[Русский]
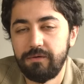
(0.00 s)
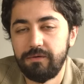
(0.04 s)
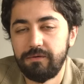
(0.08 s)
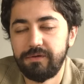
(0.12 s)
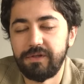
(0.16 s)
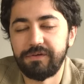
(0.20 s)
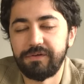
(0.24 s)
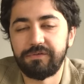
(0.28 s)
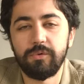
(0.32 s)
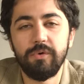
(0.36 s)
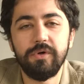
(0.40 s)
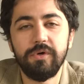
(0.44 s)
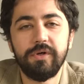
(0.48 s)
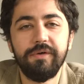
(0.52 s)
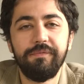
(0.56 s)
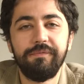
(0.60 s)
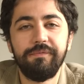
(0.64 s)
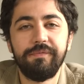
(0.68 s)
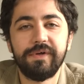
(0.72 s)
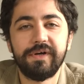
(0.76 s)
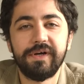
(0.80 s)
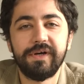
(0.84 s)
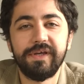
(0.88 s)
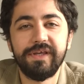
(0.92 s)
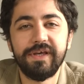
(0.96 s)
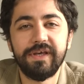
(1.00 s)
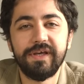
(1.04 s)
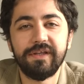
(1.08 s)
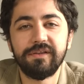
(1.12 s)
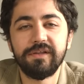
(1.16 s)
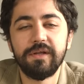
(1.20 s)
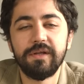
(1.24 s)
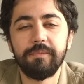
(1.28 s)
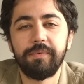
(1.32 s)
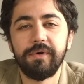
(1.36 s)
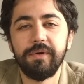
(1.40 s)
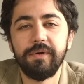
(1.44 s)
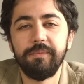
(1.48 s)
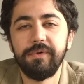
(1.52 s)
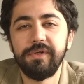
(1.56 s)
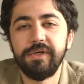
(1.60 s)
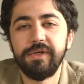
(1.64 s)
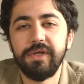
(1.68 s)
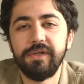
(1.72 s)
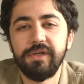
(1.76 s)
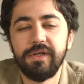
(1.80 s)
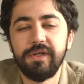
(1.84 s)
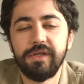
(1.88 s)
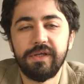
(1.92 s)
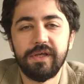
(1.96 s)
Насколько вероятно
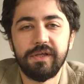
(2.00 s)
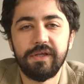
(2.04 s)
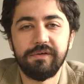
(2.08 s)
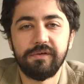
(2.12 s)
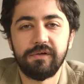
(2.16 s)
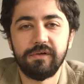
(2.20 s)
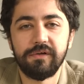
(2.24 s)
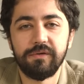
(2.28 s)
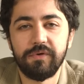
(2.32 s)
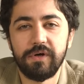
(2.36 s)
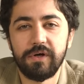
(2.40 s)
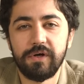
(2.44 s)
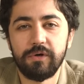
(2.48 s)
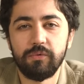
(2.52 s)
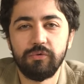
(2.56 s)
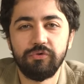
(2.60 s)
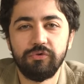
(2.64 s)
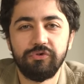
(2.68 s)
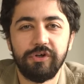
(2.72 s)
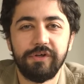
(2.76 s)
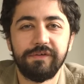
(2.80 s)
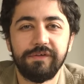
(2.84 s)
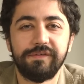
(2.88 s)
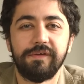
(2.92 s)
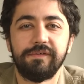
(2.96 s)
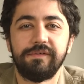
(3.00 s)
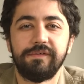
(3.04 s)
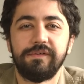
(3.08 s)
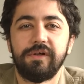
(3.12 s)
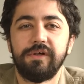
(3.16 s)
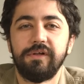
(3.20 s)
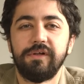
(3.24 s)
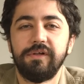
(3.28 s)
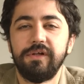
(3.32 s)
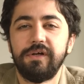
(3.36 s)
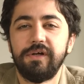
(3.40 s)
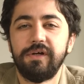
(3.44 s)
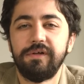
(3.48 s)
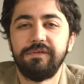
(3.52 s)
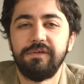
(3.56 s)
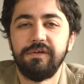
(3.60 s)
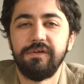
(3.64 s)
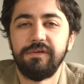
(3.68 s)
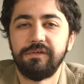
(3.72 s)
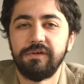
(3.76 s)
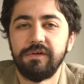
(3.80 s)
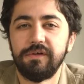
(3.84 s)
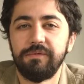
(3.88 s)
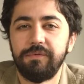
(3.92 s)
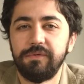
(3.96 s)
применение ядерного оружия со стороны Российской
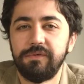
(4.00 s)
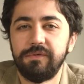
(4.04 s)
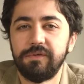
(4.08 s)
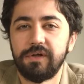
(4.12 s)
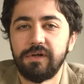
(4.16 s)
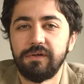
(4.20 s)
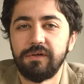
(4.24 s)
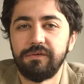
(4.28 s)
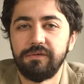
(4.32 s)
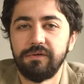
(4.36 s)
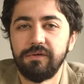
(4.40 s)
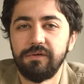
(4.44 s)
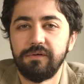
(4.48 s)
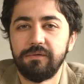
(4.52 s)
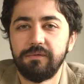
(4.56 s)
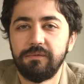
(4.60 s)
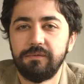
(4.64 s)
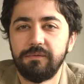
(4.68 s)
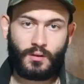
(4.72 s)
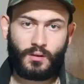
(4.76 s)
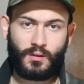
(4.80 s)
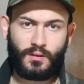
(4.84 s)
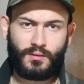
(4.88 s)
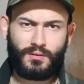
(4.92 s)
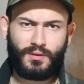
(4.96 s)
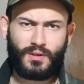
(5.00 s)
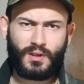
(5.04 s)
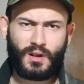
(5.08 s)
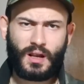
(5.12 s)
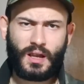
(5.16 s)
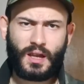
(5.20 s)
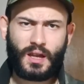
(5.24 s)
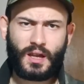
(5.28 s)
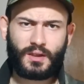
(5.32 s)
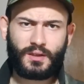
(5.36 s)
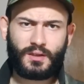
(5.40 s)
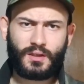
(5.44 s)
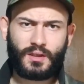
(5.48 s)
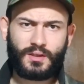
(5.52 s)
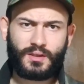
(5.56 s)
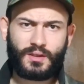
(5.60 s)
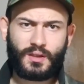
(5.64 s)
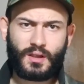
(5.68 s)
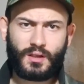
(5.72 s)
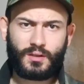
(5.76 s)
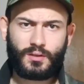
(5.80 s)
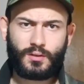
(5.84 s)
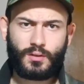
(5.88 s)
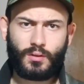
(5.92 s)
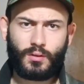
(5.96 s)
Федерации? Вероятность
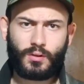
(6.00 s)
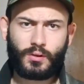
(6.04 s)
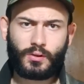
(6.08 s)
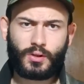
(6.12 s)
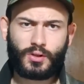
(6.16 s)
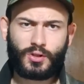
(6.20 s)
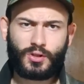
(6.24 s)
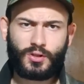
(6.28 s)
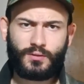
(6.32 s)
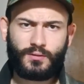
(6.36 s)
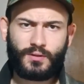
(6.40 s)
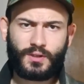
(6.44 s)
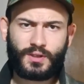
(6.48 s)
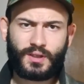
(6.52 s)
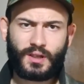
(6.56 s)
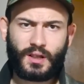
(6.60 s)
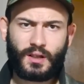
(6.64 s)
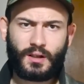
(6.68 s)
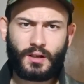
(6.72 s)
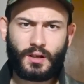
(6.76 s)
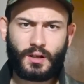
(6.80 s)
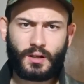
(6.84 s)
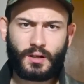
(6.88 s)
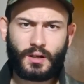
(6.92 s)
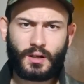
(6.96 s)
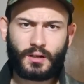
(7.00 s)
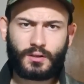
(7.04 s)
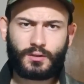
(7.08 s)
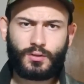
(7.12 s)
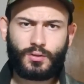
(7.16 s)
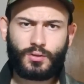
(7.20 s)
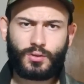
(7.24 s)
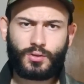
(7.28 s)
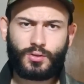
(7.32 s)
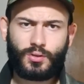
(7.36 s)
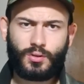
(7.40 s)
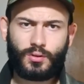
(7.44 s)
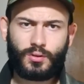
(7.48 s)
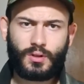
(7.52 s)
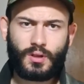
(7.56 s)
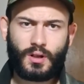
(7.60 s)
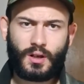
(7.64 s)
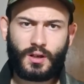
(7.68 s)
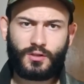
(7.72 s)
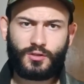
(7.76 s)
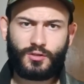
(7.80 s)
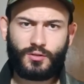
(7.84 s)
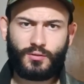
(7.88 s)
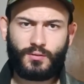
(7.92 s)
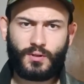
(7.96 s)
настолько же высока, как то, что
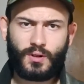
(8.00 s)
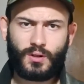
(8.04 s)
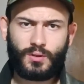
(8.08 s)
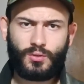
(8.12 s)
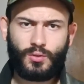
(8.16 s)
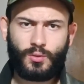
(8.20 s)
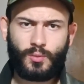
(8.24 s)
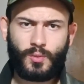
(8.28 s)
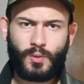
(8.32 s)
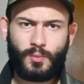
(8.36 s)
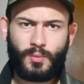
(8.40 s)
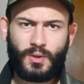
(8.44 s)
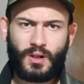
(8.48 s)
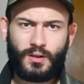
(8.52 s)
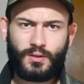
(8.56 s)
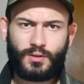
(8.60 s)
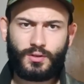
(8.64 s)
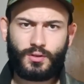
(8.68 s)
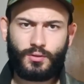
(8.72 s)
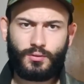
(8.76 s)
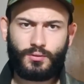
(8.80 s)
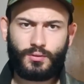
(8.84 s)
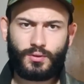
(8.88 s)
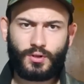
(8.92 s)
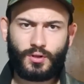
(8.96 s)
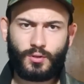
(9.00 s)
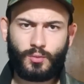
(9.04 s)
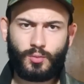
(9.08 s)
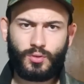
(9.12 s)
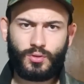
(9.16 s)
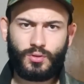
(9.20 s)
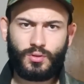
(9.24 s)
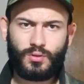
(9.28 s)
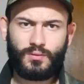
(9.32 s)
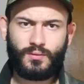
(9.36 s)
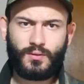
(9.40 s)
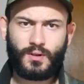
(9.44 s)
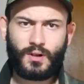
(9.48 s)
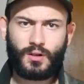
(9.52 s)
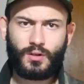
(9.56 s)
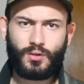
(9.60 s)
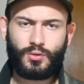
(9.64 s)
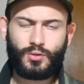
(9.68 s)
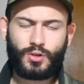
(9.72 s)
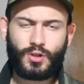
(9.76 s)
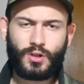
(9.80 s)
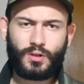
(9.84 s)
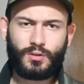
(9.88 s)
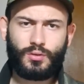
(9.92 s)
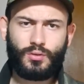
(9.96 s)
третью волну мобилизованных будут
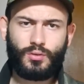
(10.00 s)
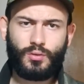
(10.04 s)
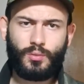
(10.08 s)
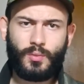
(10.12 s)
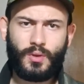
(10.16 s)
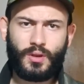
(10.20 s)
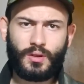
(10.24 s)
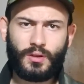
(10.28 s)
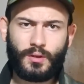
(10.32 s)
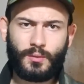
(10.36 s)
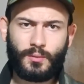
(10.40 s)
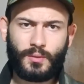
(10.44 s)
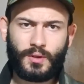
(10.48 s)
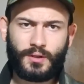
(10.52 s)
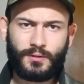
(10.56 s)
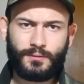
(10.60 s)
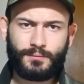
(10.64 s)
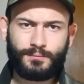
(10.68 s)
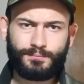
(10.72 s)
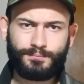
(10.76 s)
вооружать дубинами.